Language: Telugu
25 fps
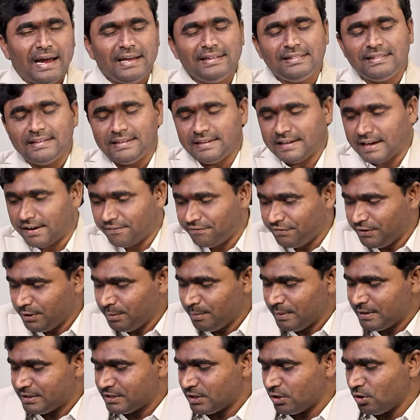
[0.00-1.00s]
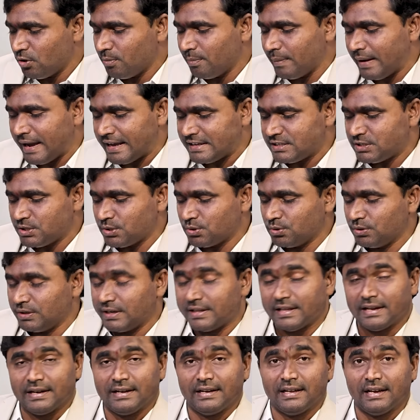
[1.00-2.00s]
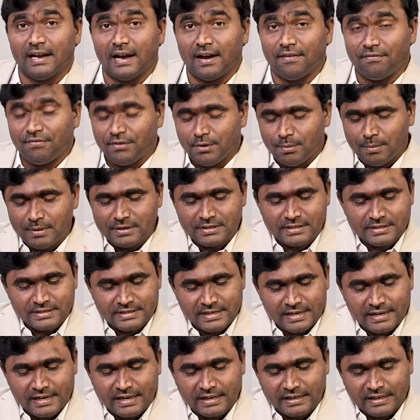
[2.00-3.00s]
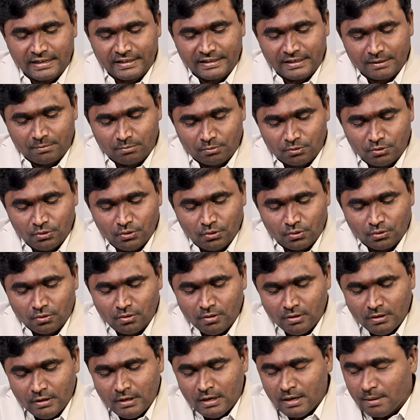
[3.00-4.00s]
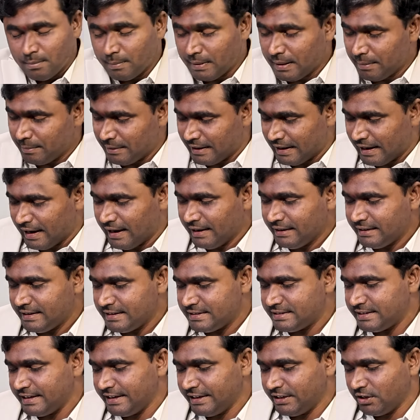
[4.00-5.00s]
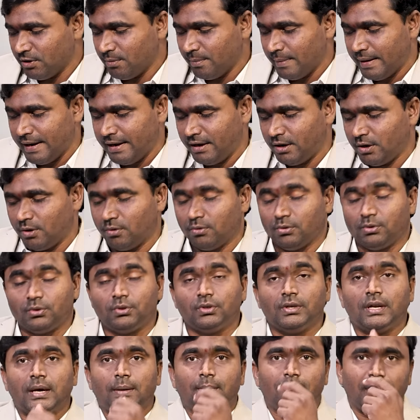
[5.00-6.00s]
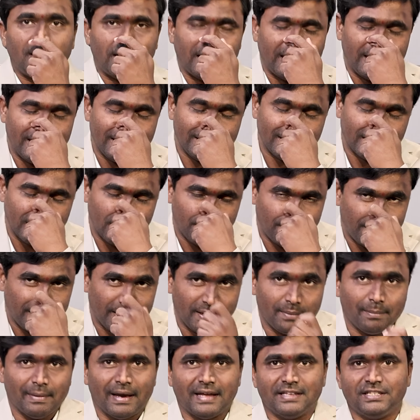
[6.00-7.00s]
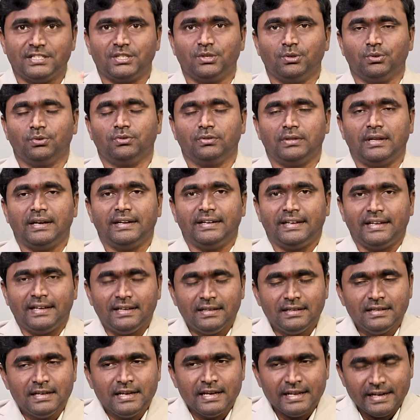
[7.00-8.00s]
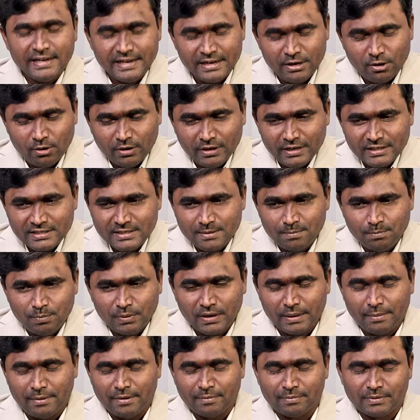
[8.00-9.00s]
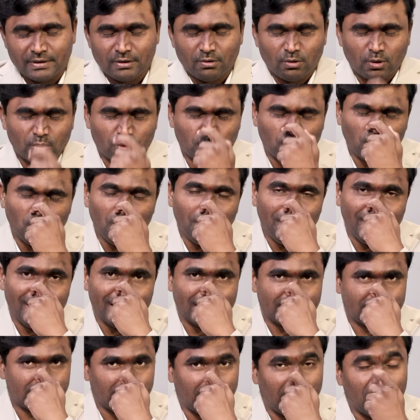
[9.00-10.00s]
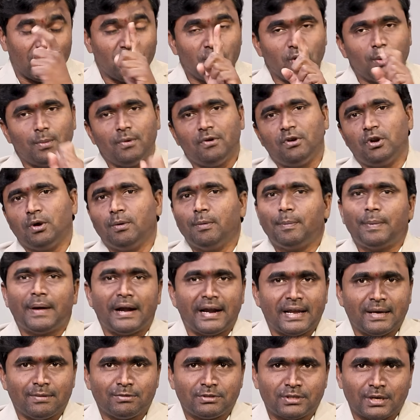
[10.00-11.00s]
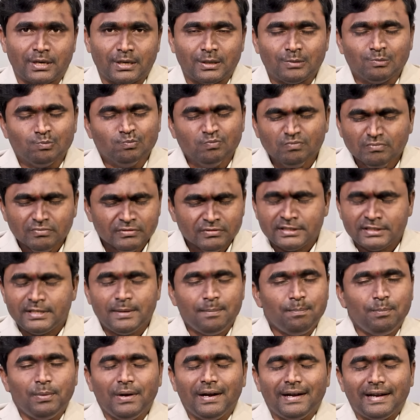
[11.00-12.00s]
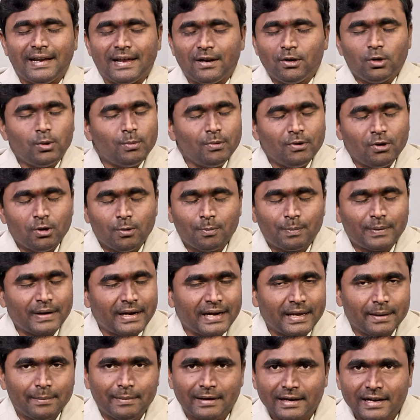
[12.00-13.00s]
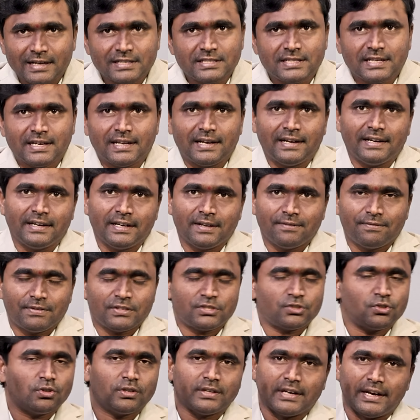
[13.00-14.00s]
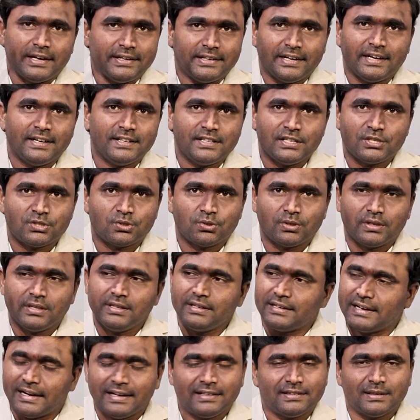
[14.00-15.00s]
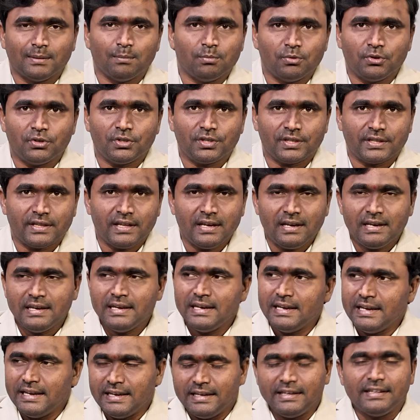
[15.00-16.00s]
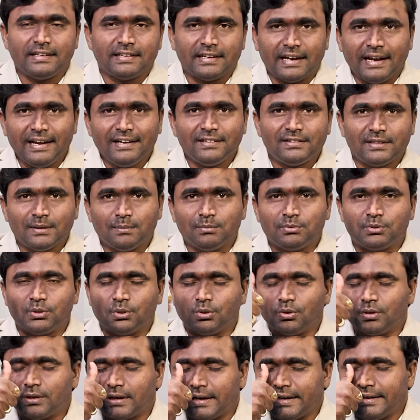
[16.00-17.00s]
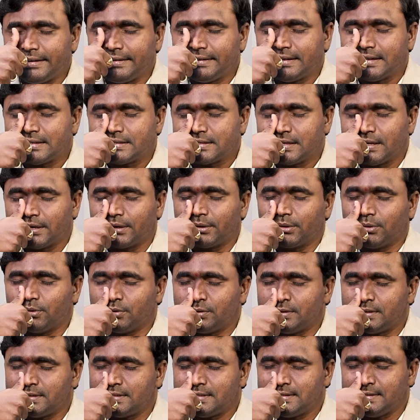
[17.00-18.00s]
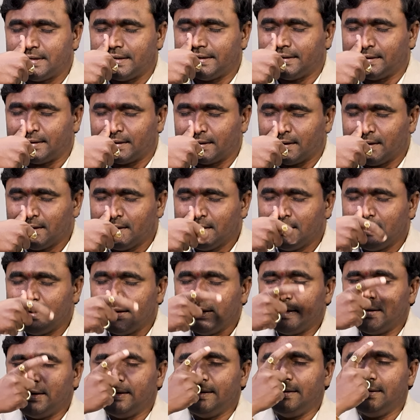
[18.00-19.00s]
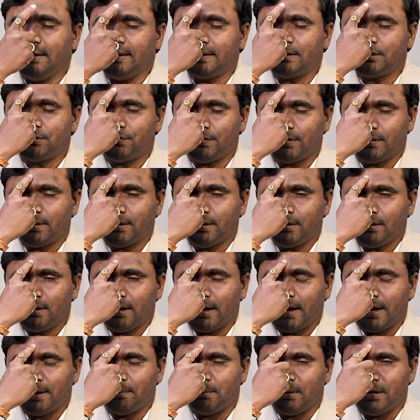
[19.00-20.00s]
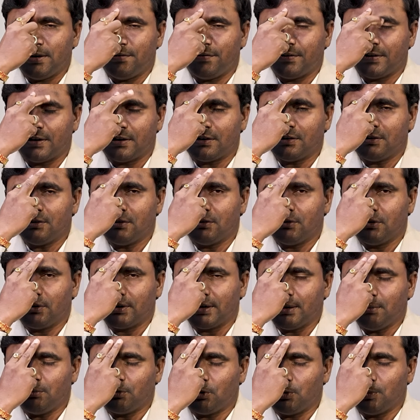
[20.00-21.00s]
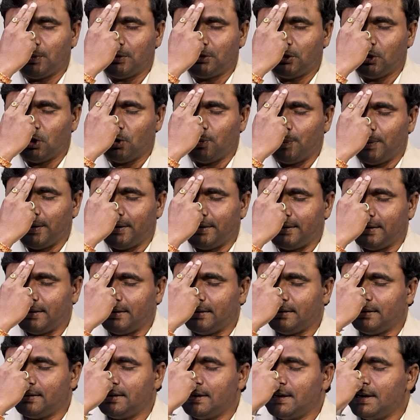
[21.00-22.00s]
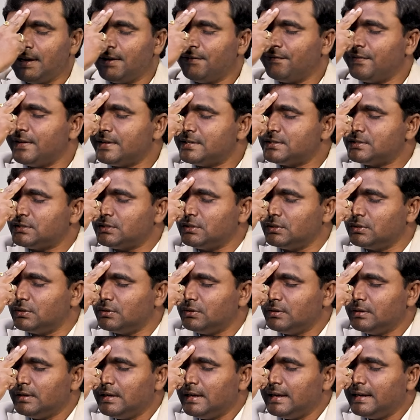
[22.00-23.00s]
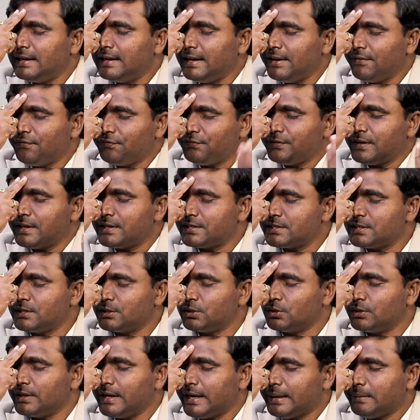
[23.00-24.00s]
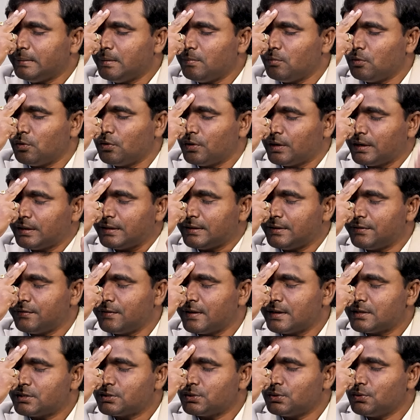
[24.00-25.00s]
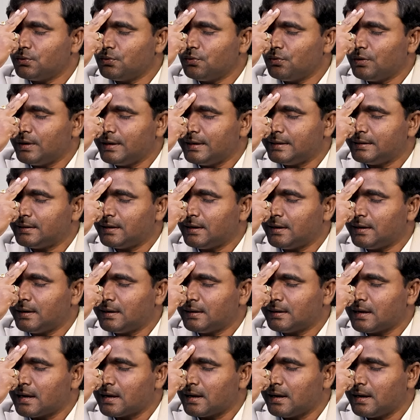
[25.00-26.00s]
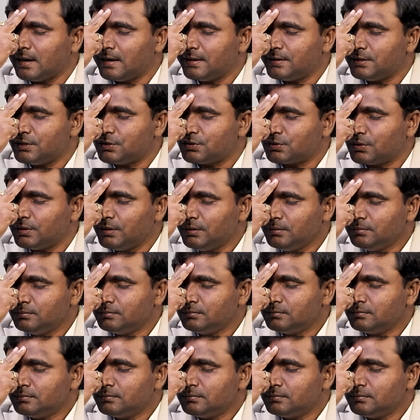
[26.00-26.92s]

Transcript: అయితే అఫిర్మేషన్లో మ్యాజిక్ ఉండదండి అఫిర్మేషన్ చేయడానికంటే ముందు మనం ఎలాంటి స్టేట్ ఆఫ్ మైండ్లో ఉంటున్నాం అనే దానిపైనే మ్యాజిక్ ఉంటుంది అంటే నేను ఒకటి సింపుల్గా ఏమంటాను ఒక టూ మినిట్స్ అనులోమవిలోమ ప్రాణాయామం చేయండి సింపుల్ అండి అనులోమవిలోమ ప్రాణాయామం ఎలా చేయాలంటే ఫస్ట్ రైట్ హ్యాండ్ తీసుకునే రైట్ తమ్ ఉంటుంది కదా ఈ రైట్ తమ్తో రైట్ నాసిని క్లోజ్ చేసి జెంటిల్గా ఇండెక్స్ ఫింగర్ అండ్ మిడిల్ ఫింగర్ని ఓకే మధ్యలో పెట్టి ఫస్ట్ లెఫ్ట్ నస్సులతో ఎడమ ముక్కు రంధ్రం ద్వారా స్లోగా నిదానంగా గాలి తీసుకొని